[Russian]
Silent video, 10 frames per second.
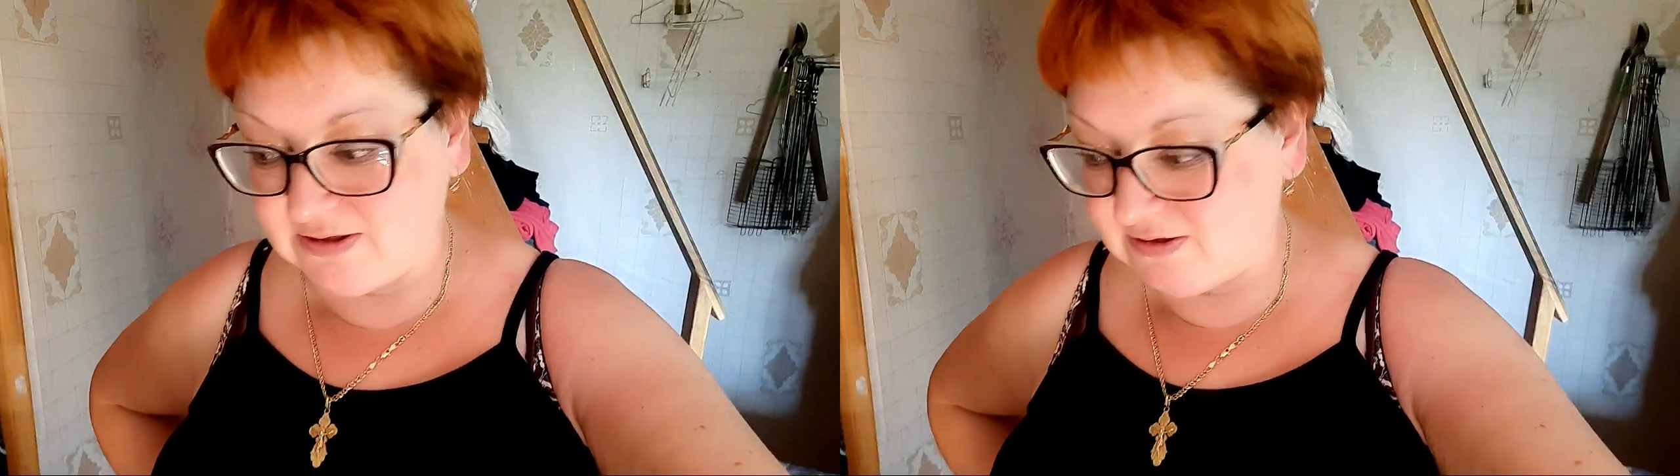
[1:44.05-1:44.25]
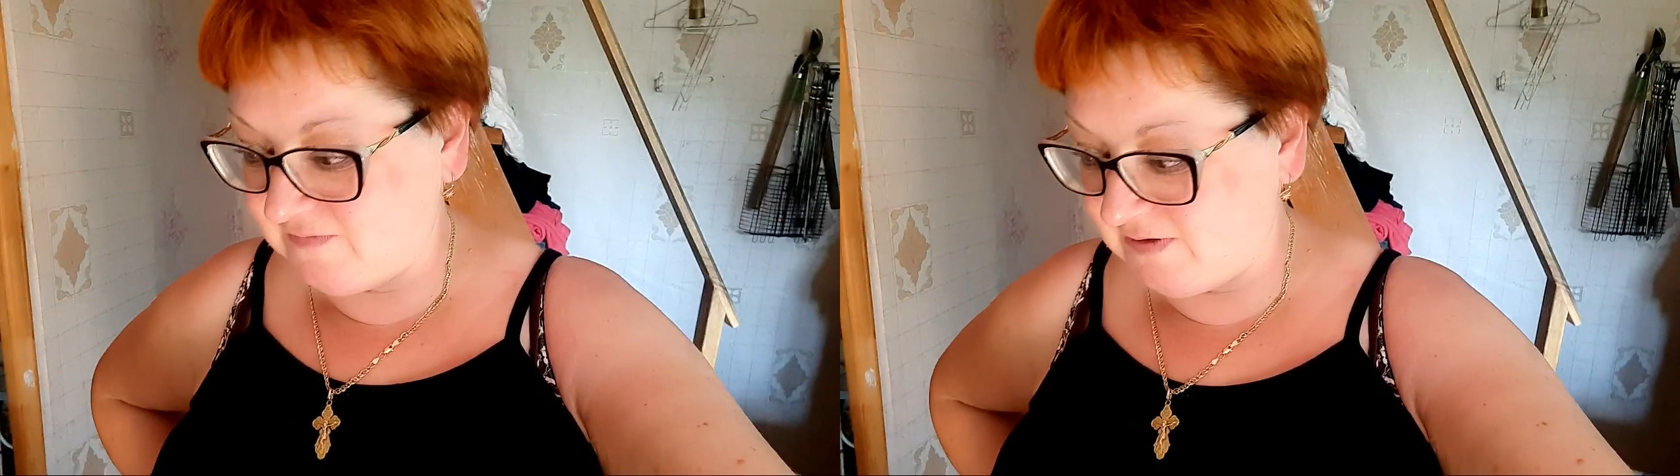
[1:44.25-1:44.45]

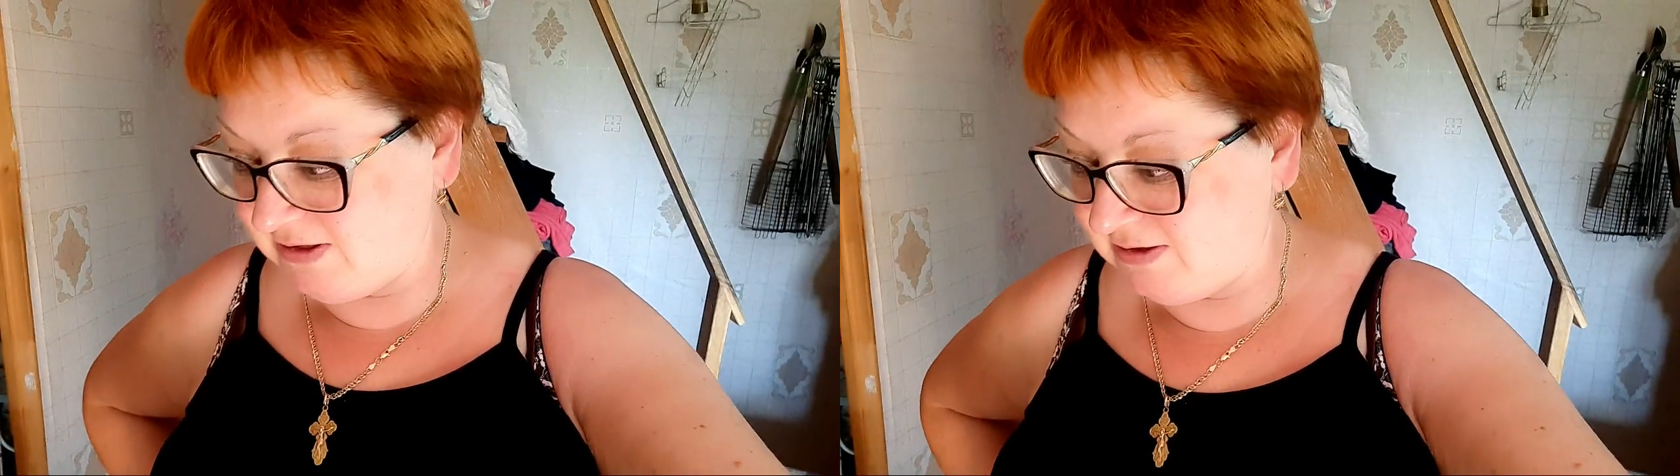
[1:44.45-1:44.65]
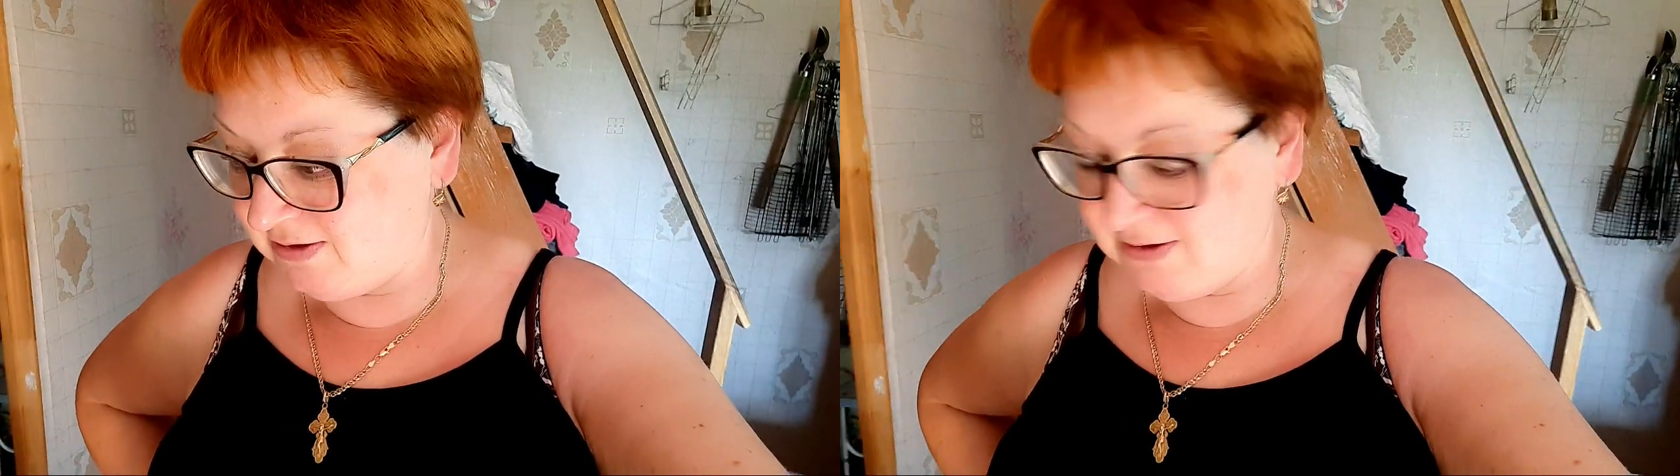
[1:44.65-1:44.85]
на
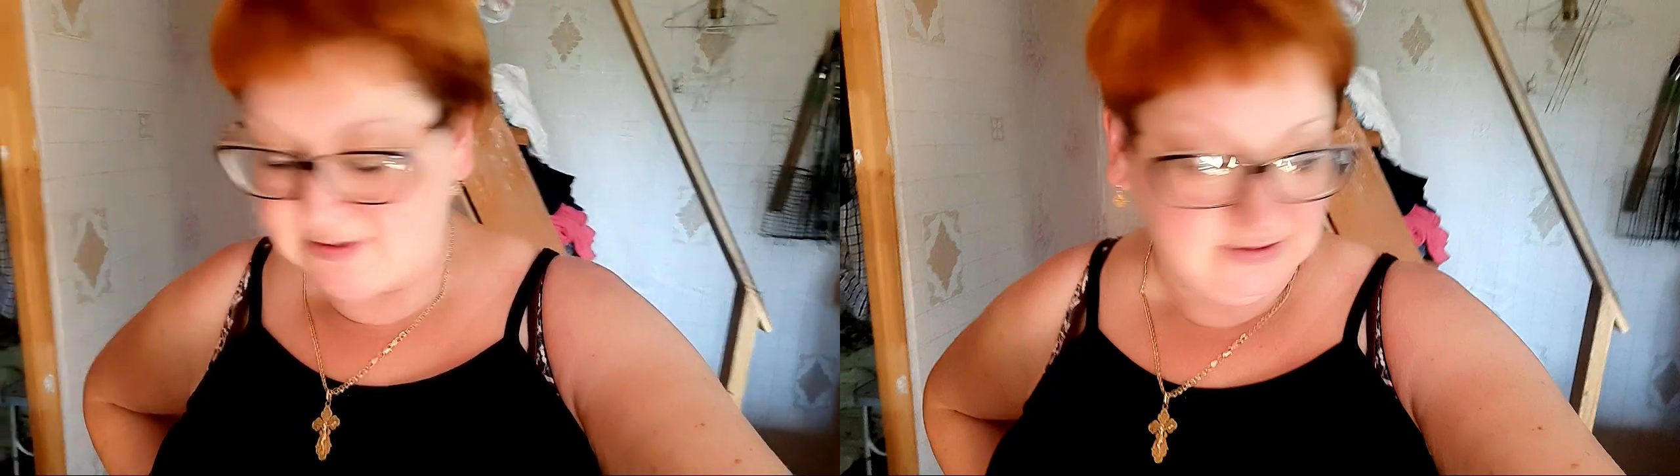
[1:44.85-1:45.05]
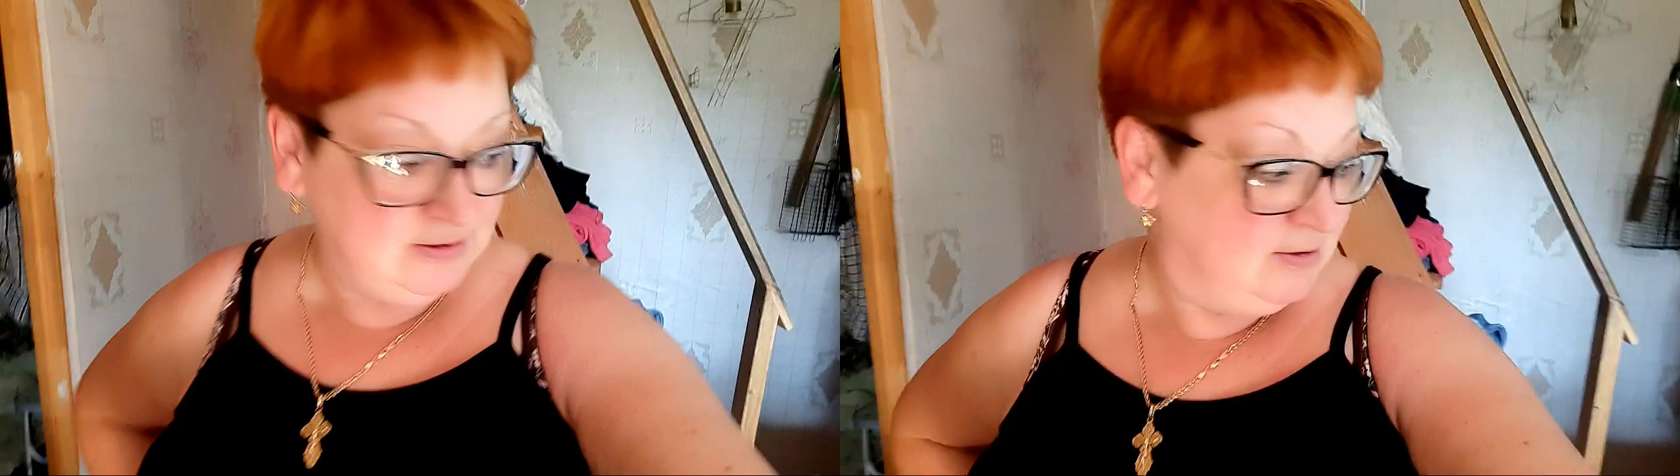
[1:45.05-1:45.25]
двоих. Ты ее будешь
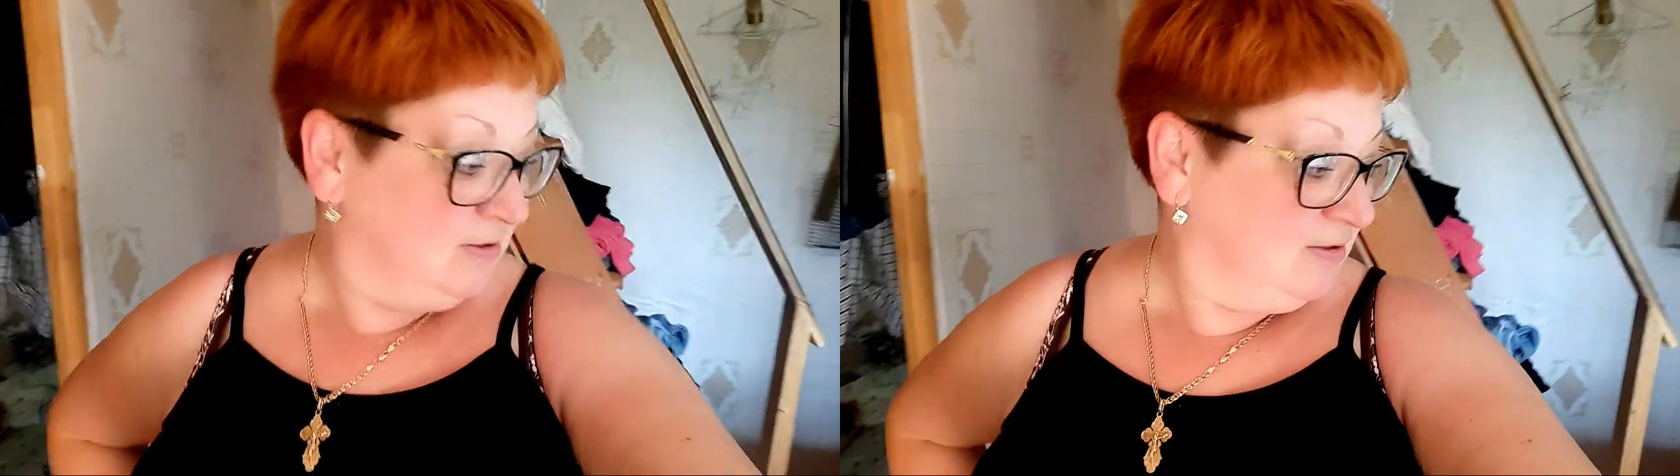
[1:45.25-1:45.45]
показывать?